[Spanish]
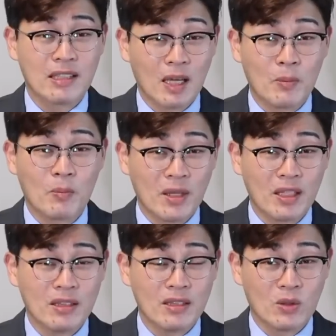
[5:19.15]

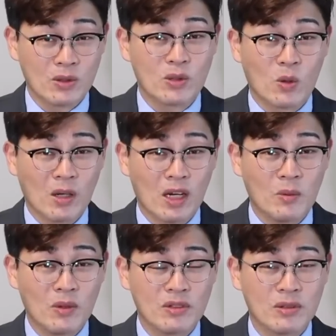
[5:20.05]
También los
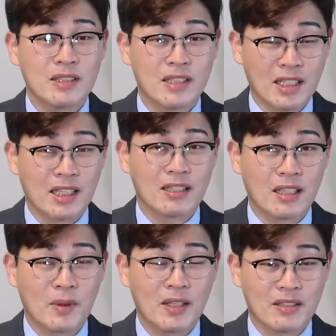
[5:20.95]
tocamos
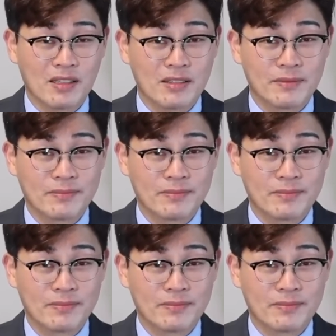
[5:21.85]
30 veces.